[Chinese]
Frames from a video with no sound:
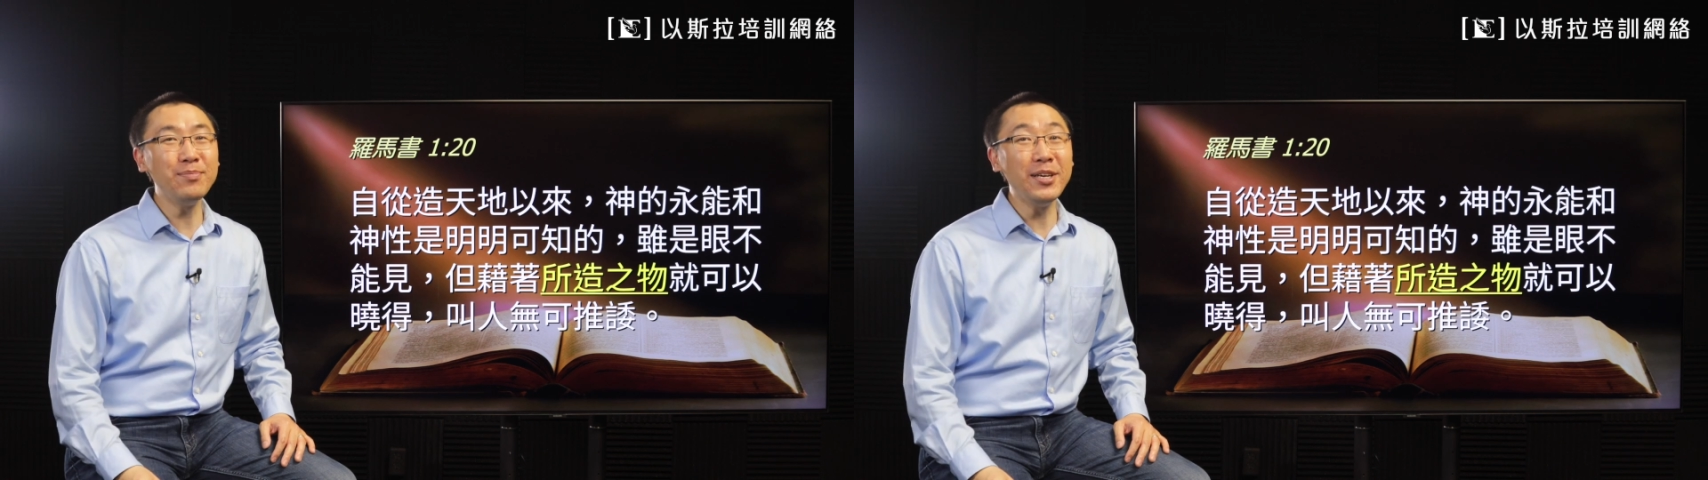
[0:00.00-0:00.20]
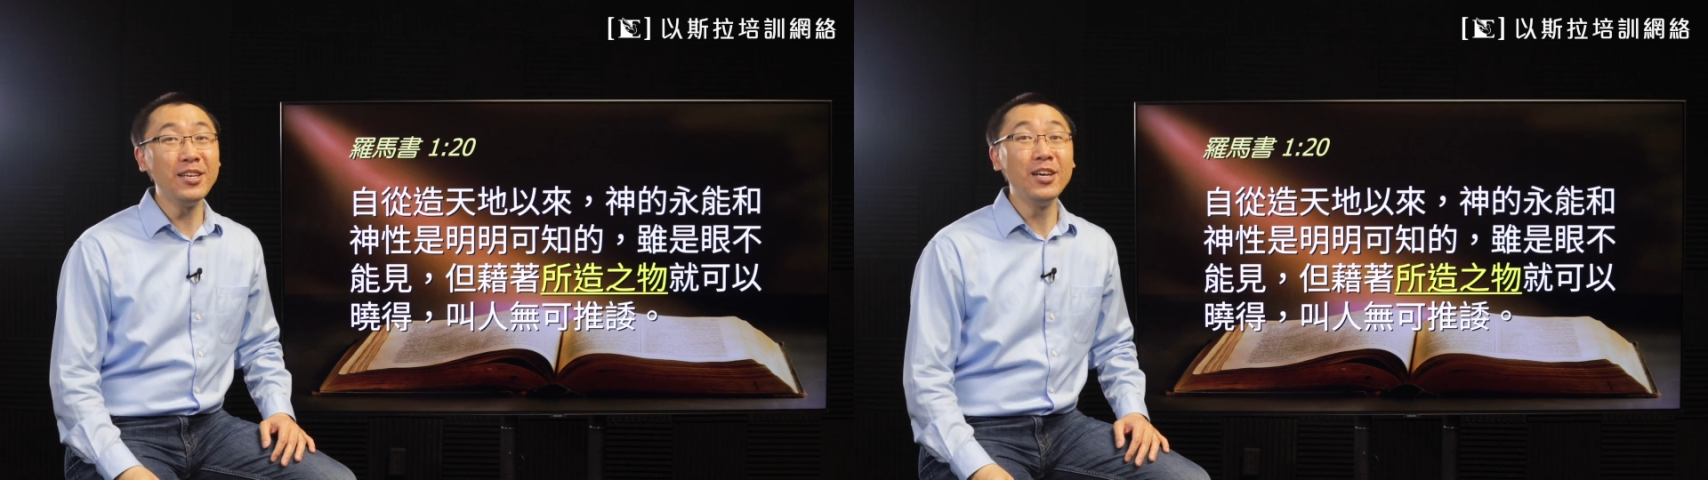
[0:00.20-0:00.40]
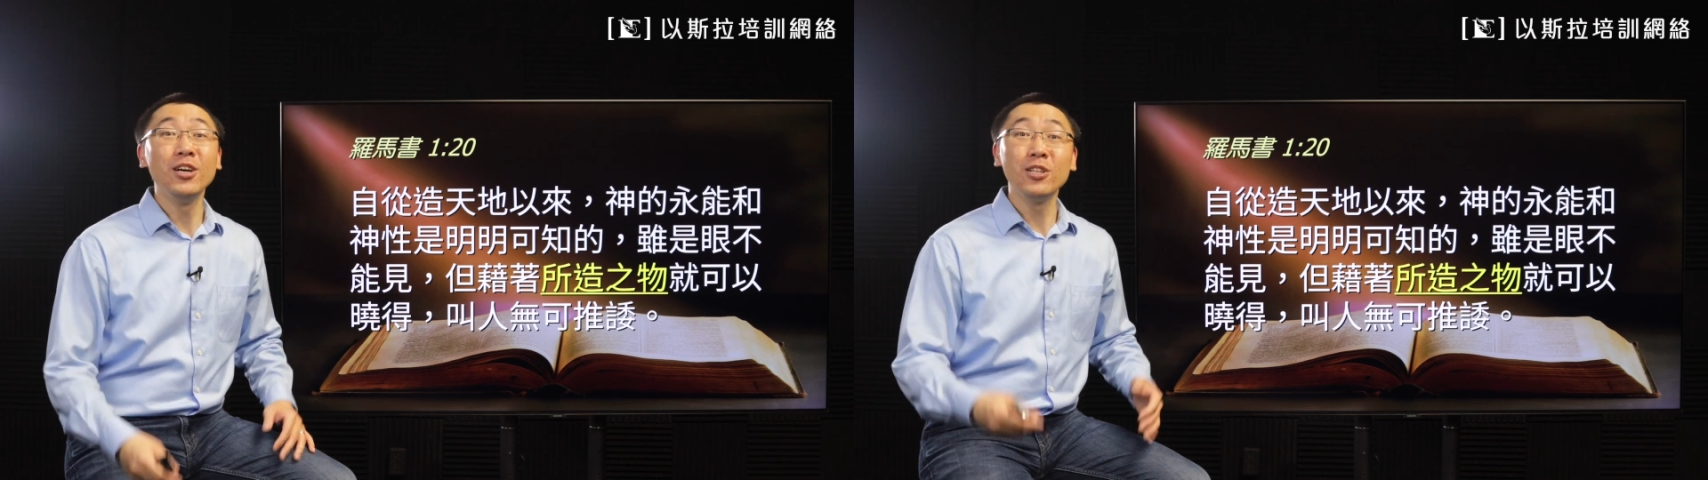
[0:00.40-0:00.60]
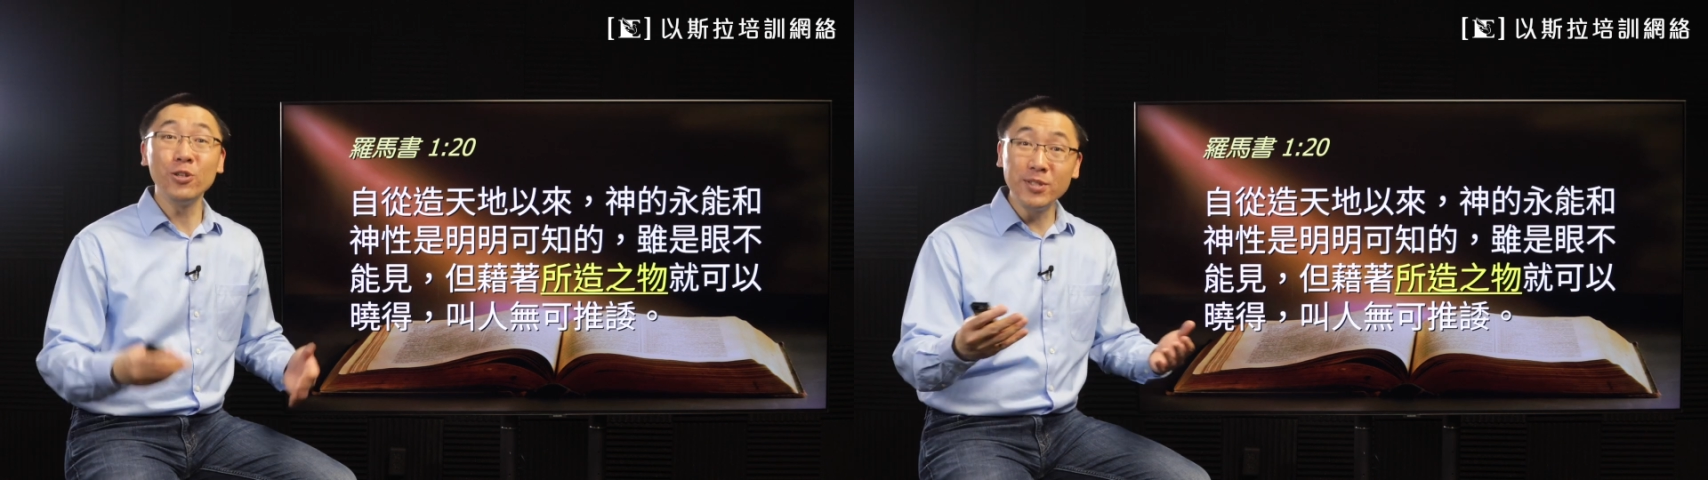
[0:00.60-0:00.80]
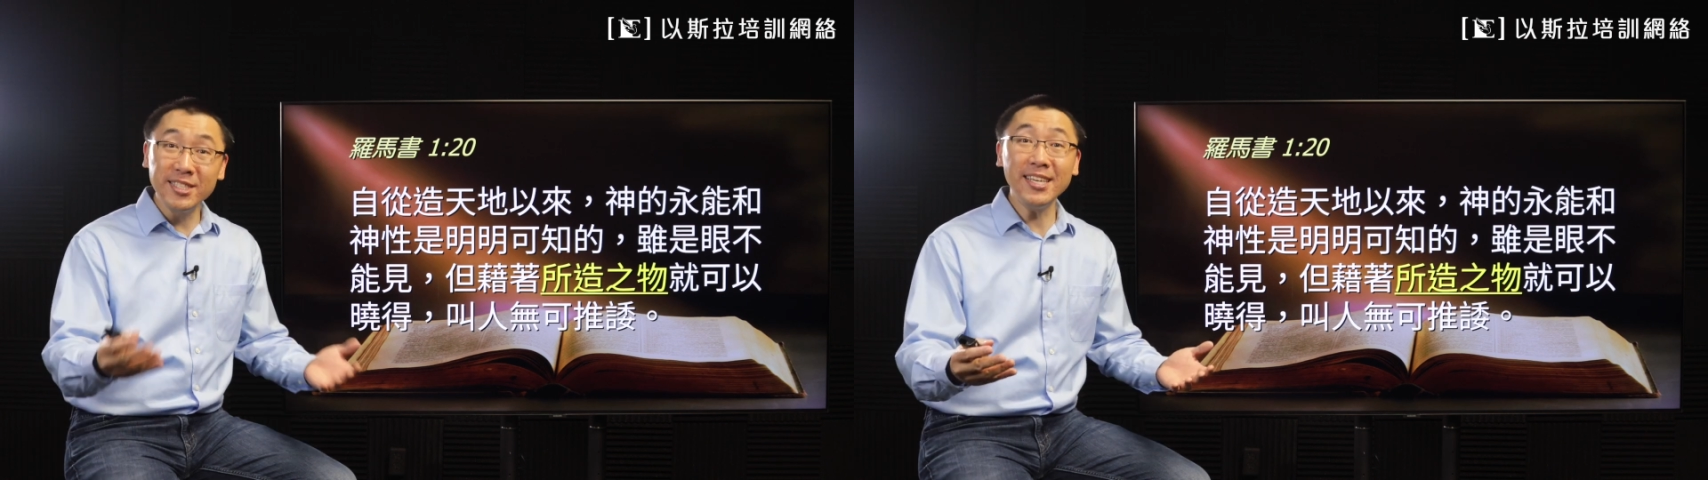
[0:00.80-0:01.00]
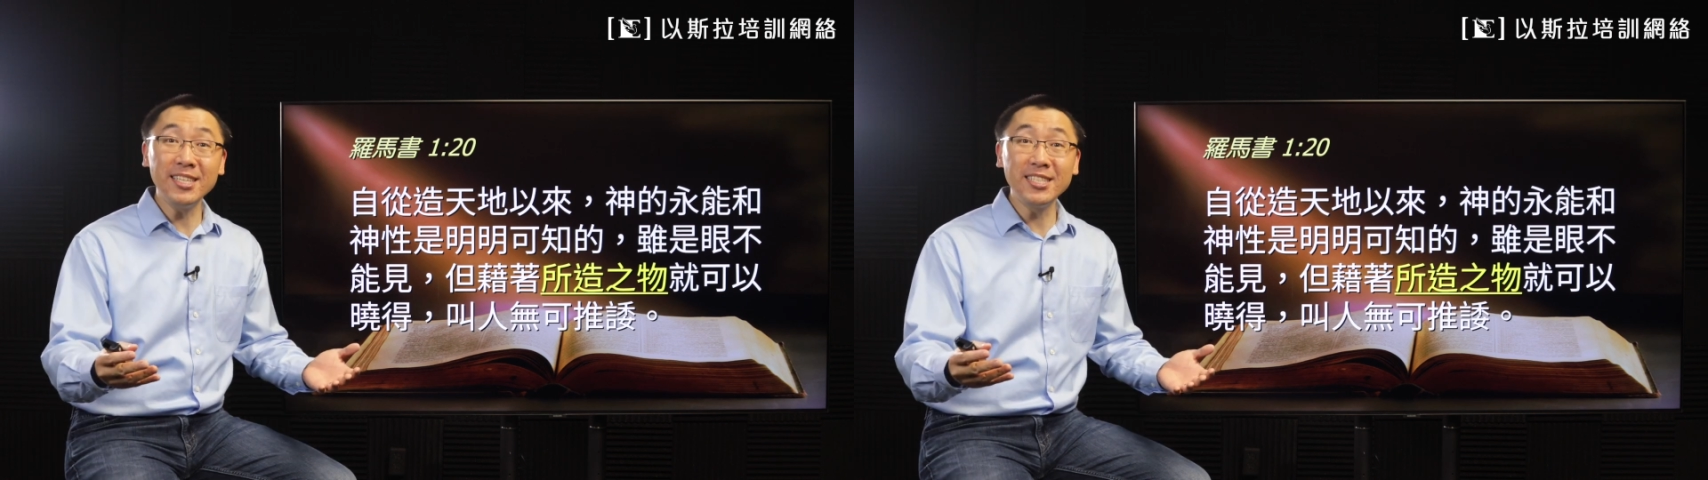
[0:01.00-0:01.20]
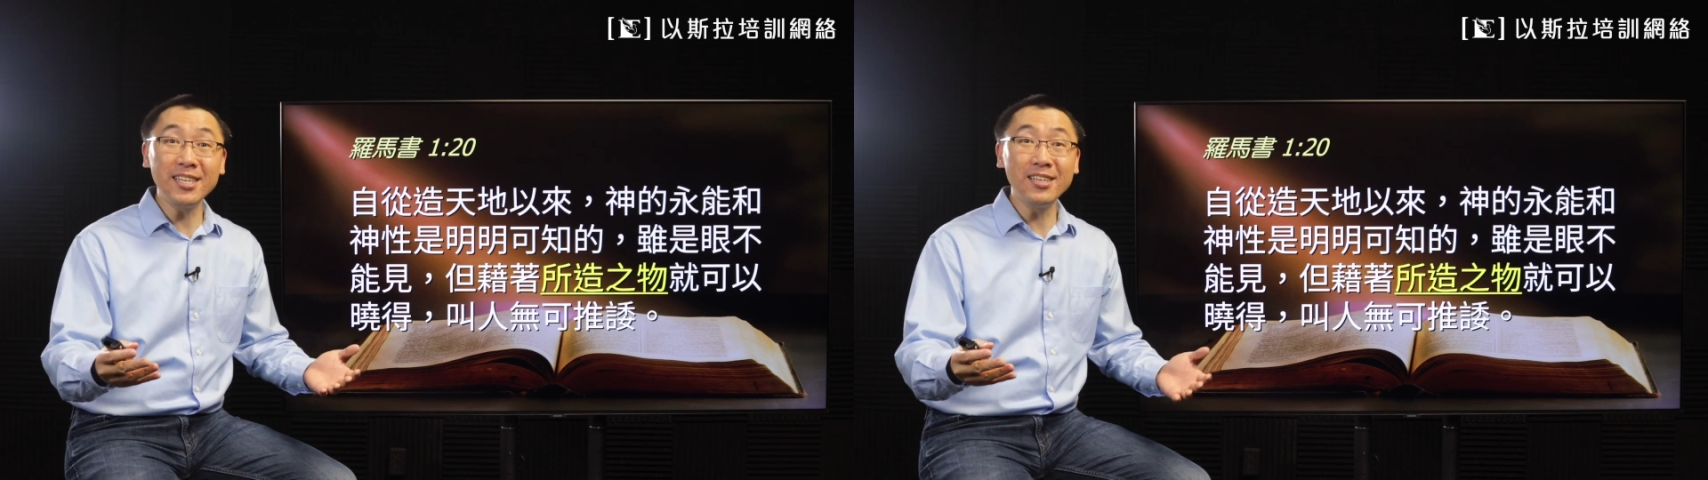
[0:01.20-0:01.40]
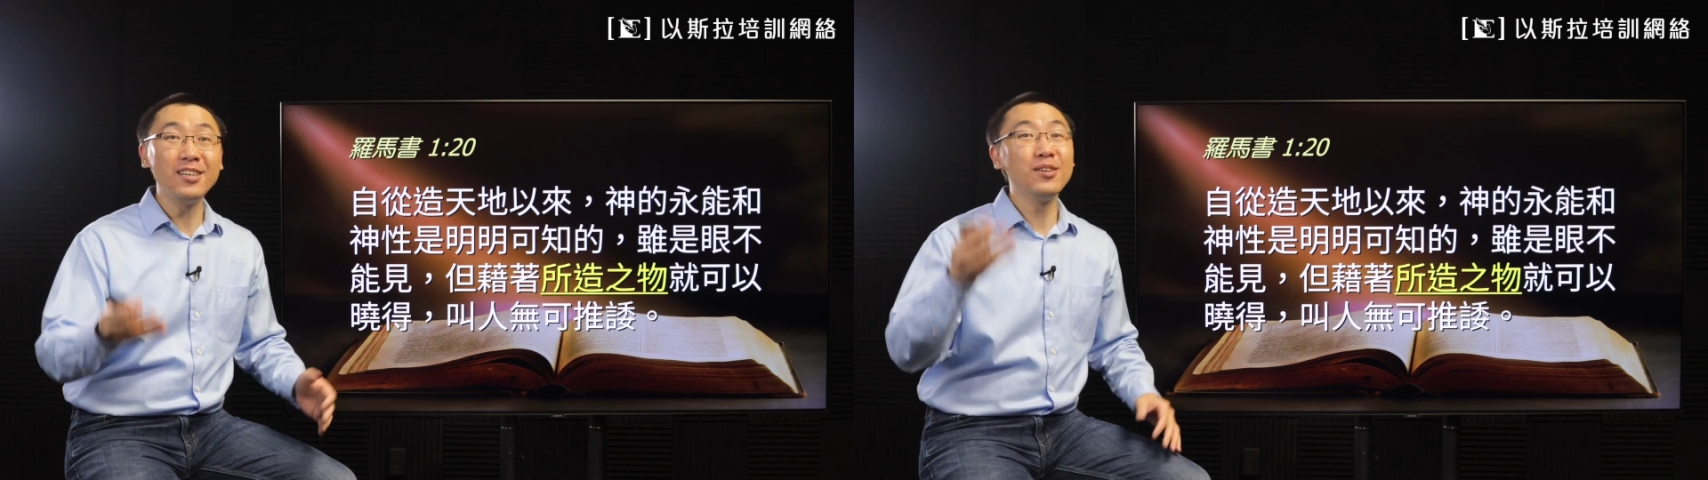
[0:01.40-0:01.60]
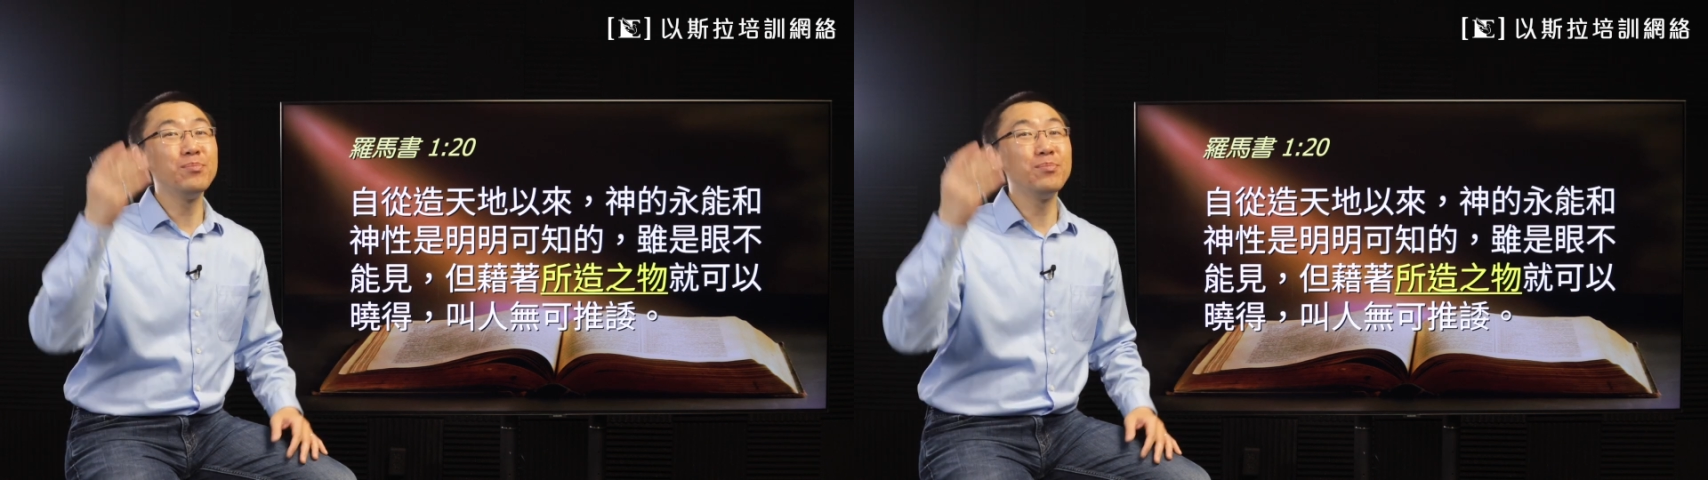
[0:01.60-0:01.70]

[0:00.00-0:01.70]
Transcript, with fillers: 命都见证